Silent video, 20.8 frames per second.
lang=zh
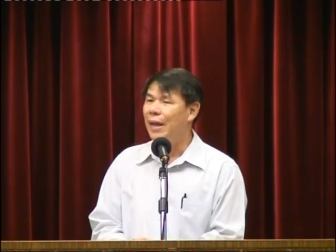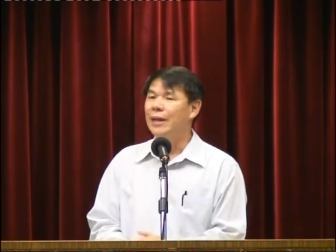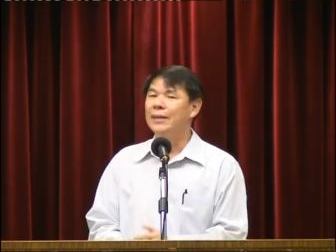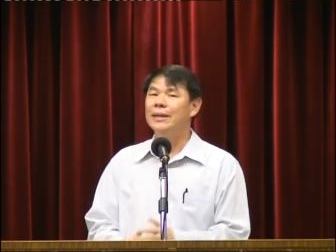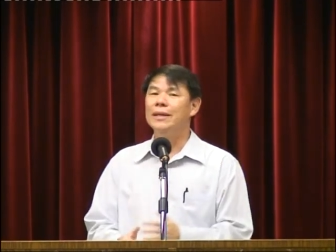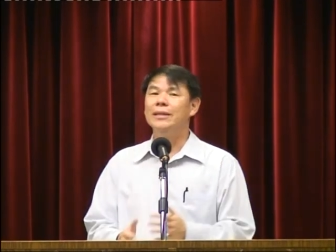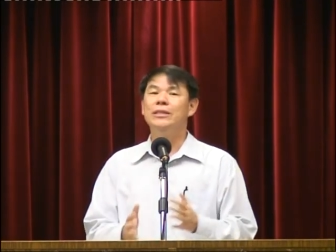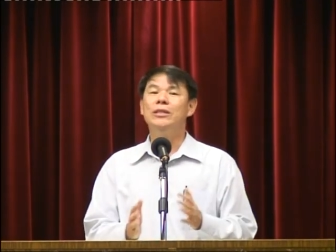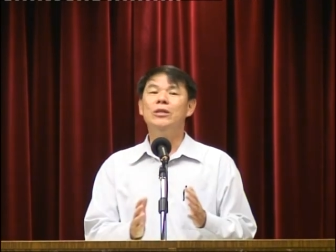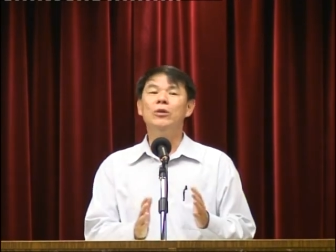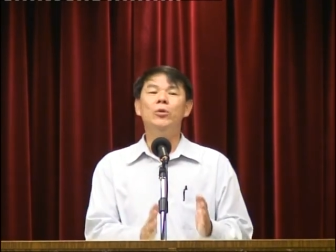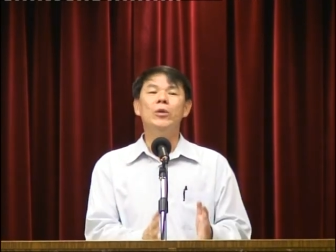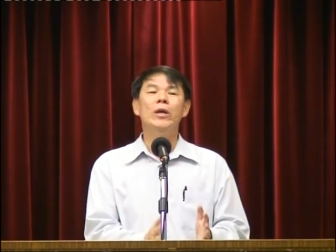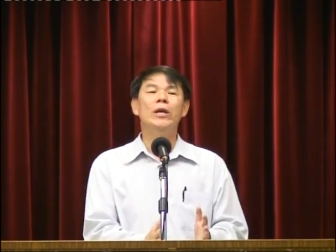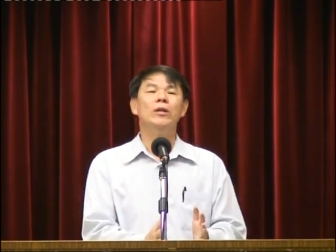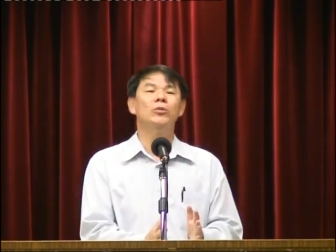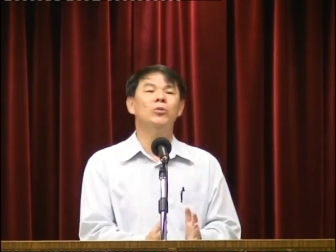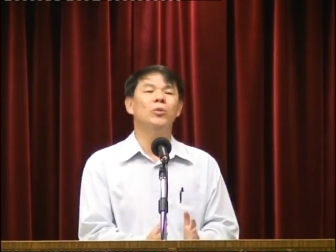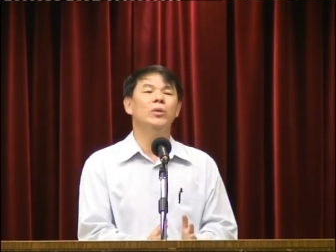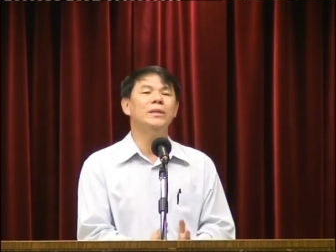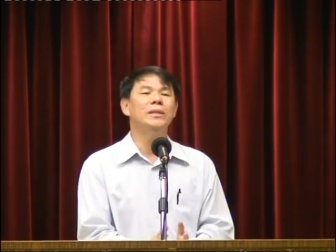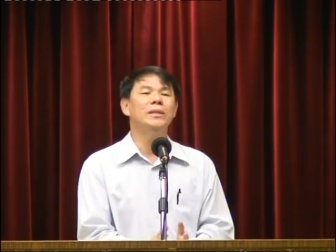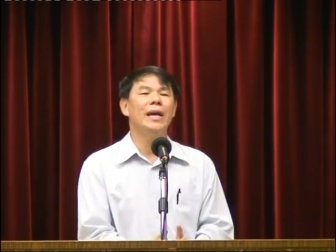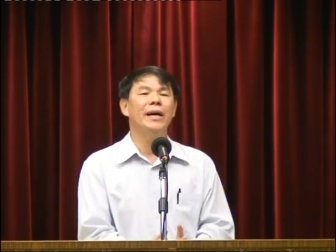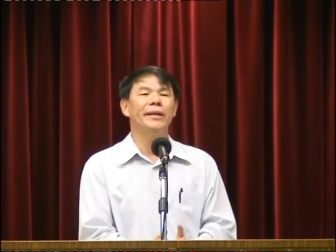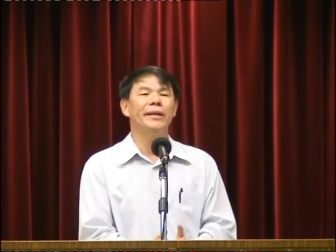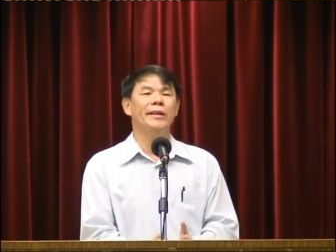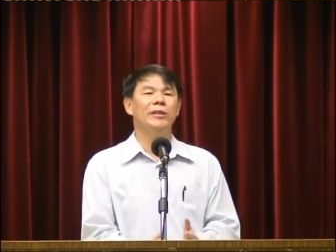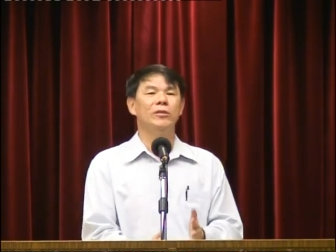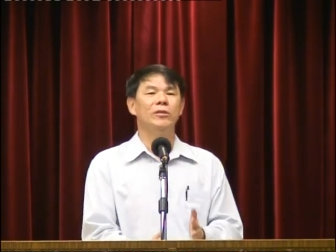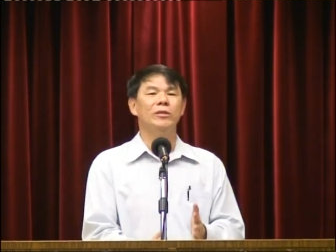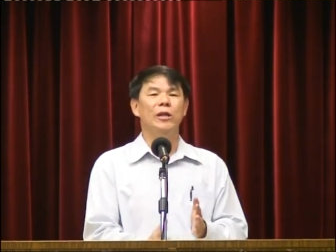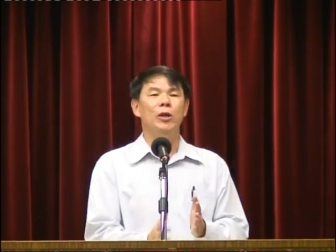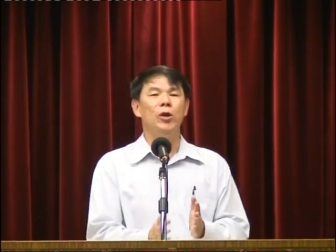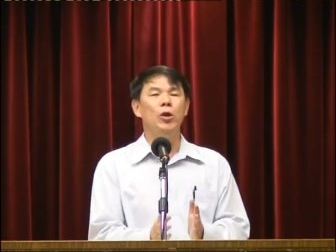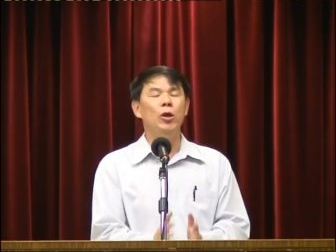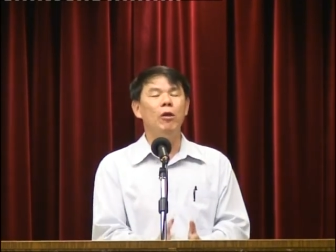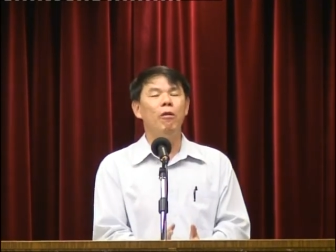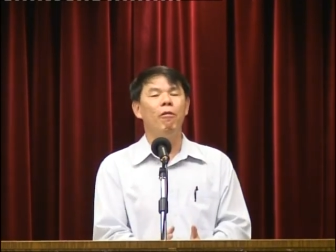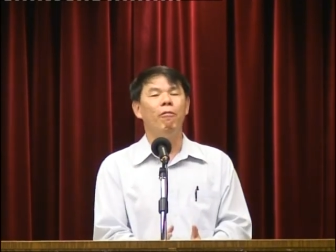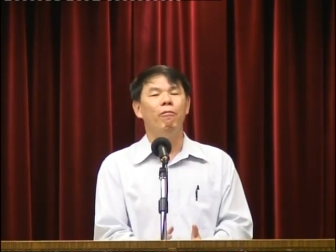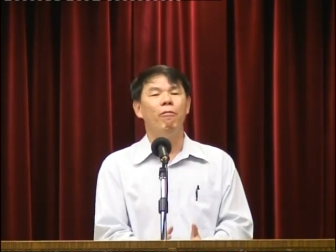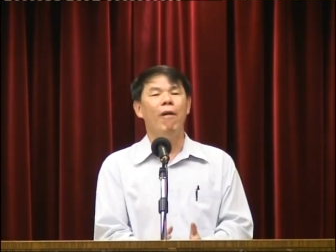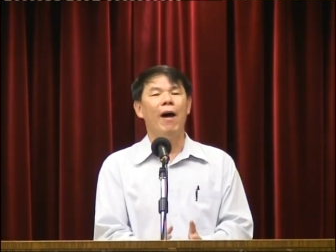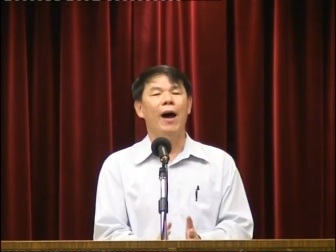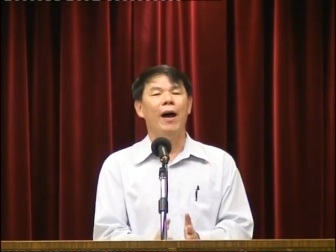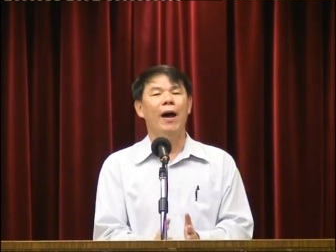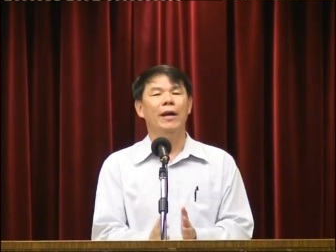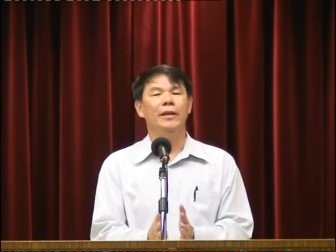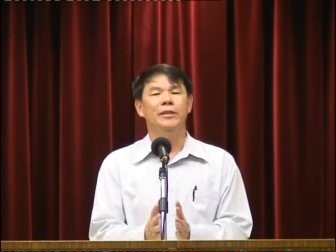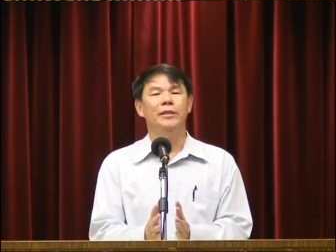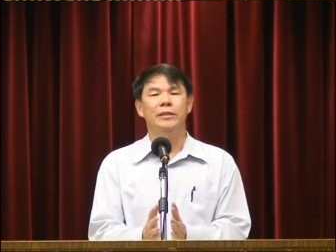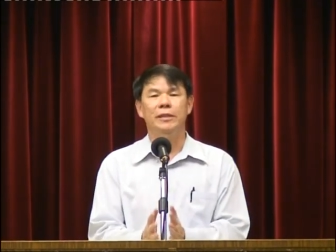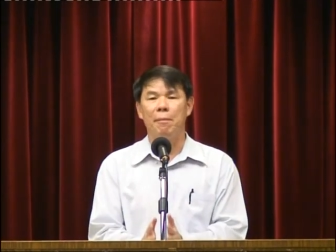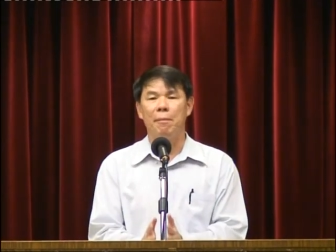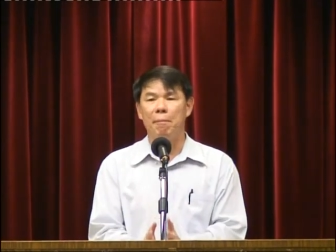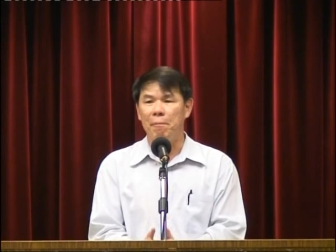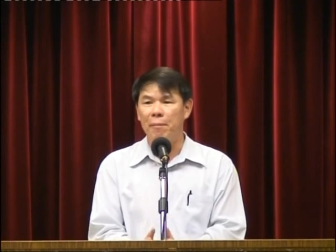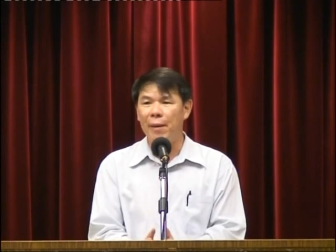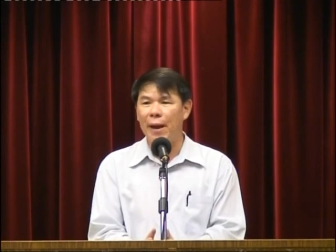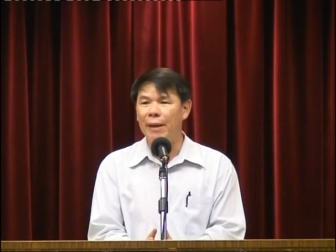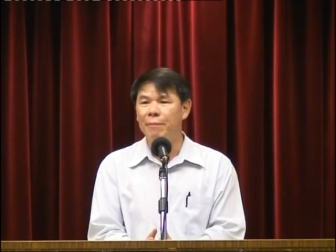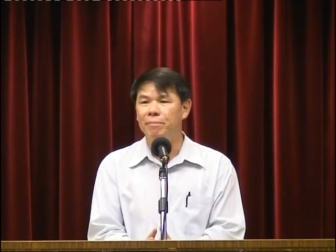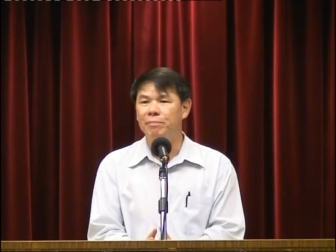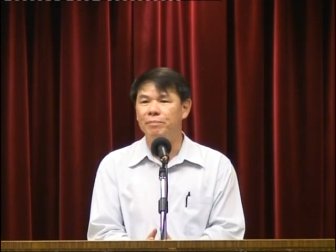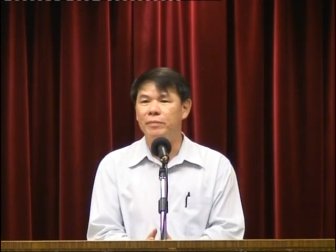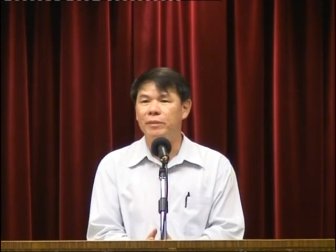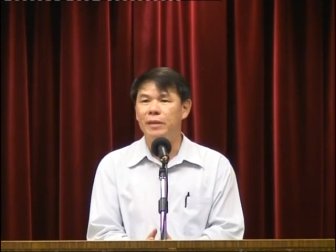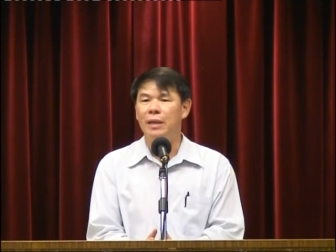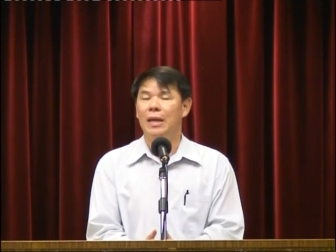那旧约所讲的就是立法审判，